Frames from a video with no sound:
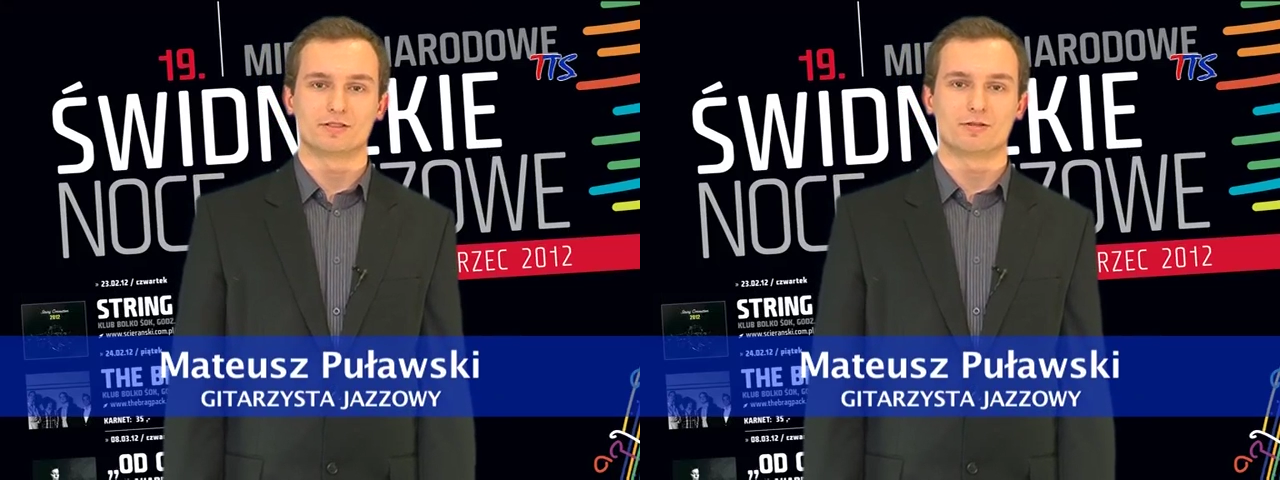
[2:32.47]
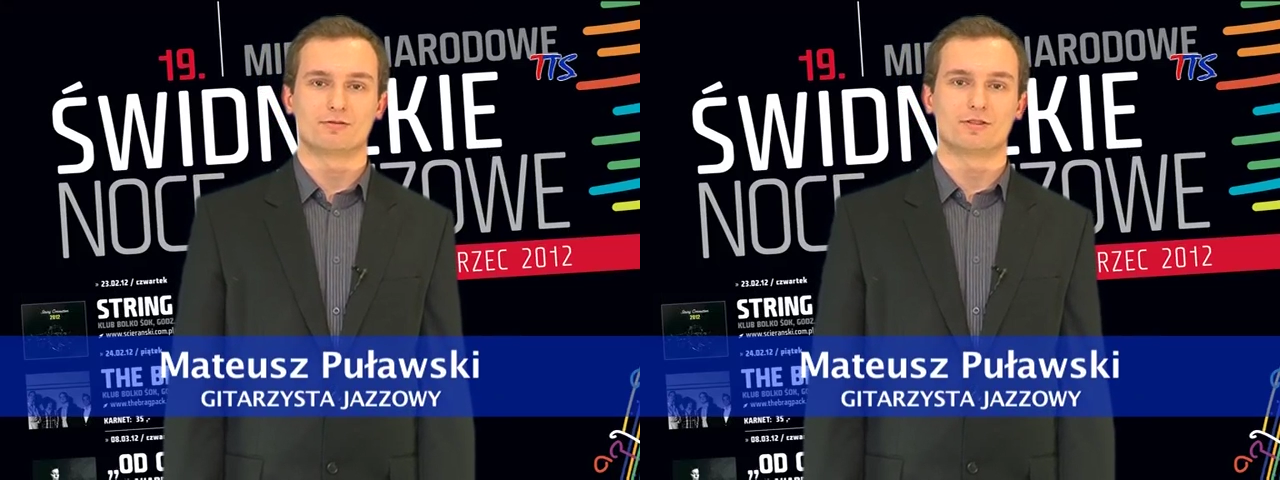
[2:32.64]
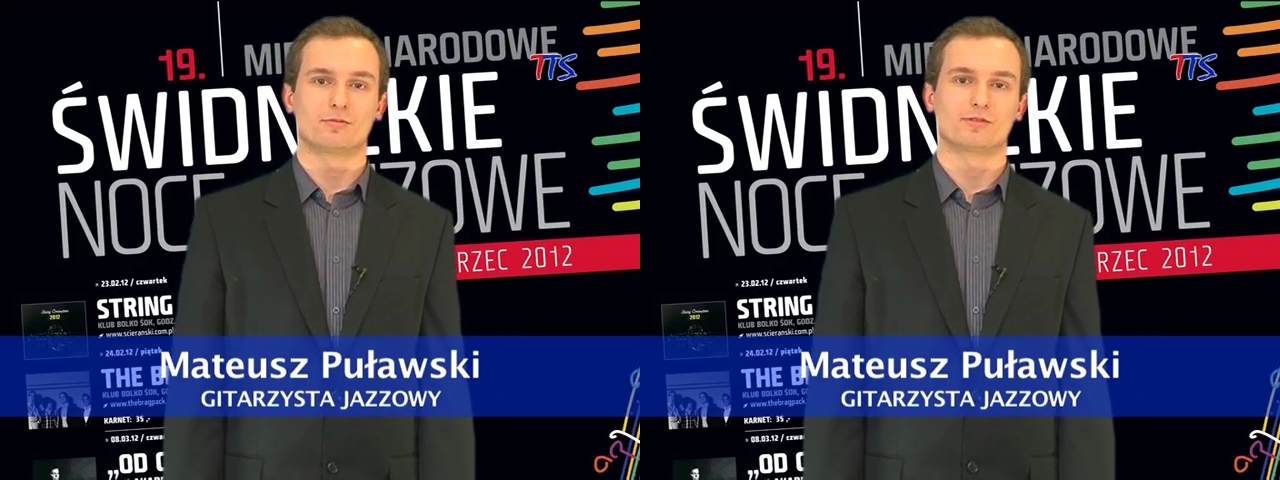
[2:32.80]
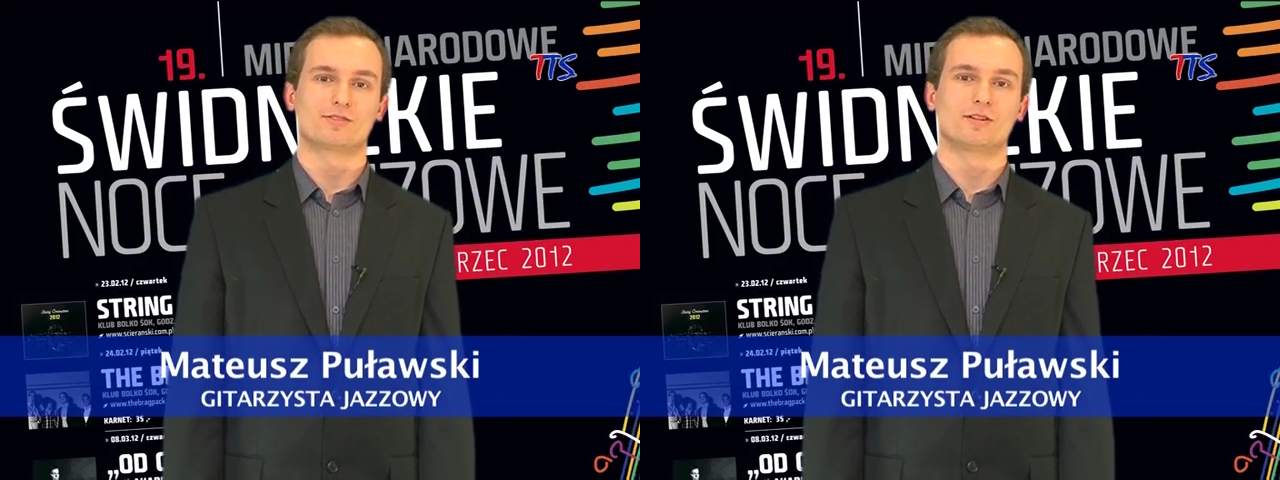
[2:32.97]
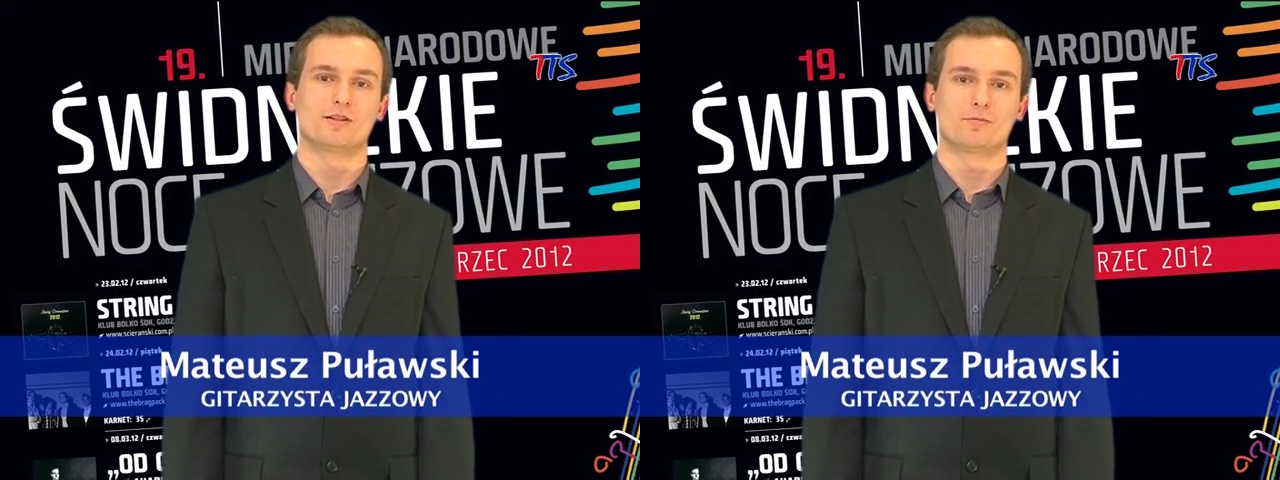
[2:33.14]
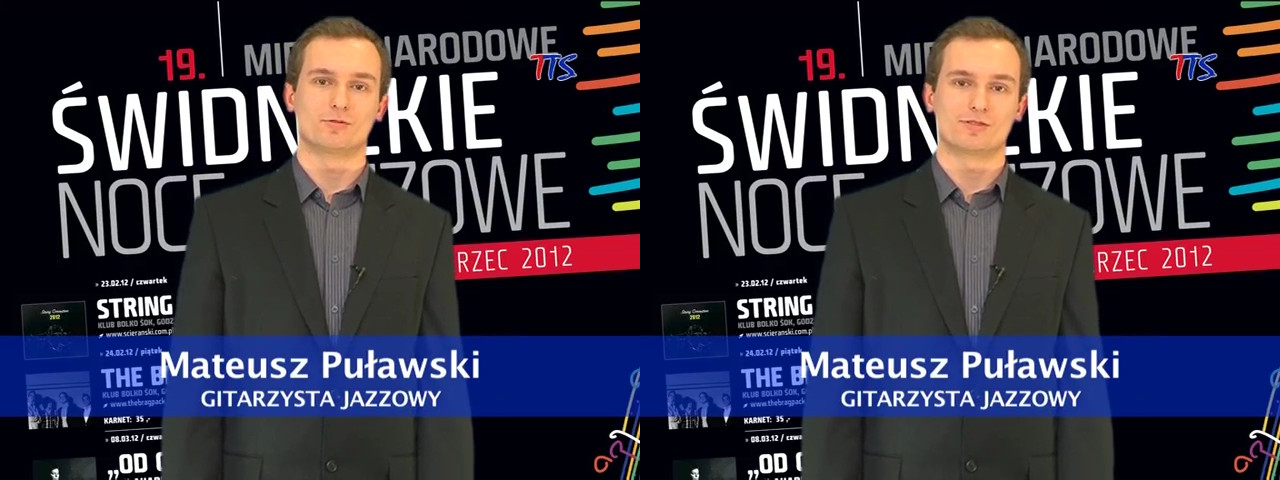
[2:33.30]
zarówno pod
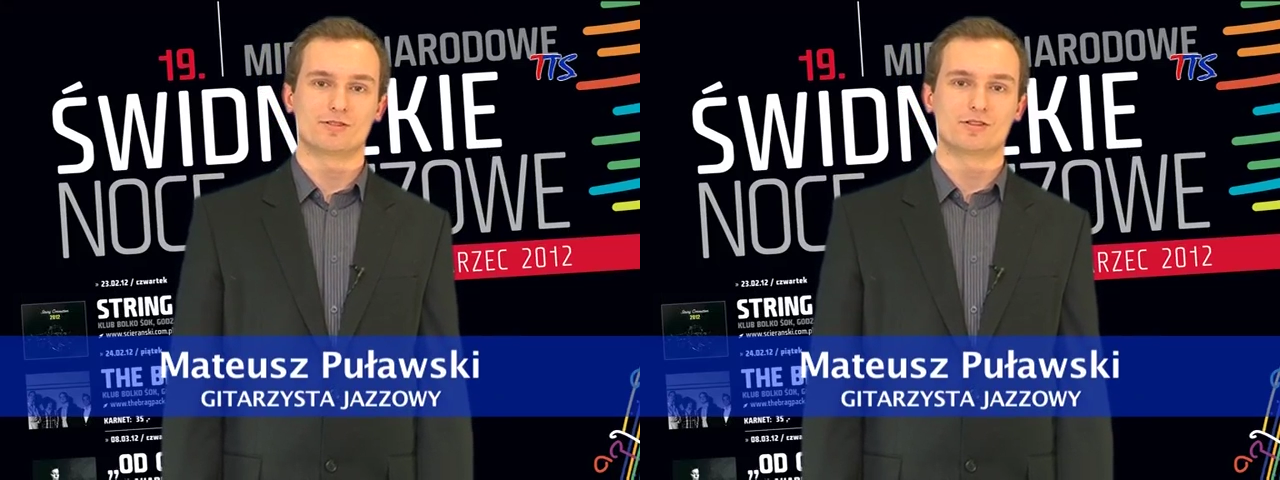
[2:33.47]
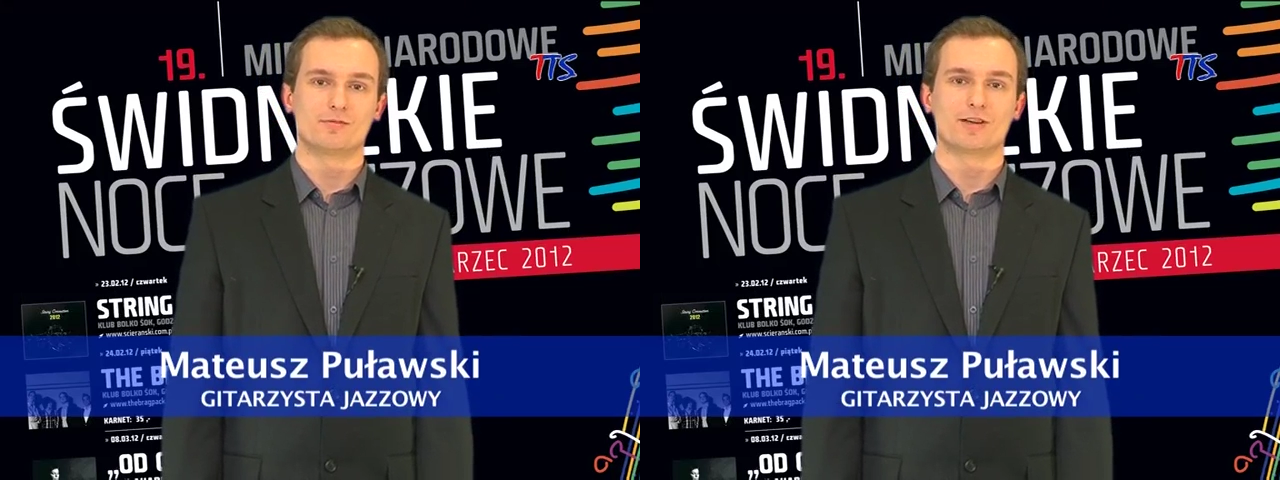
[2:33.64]
względem muzycznym,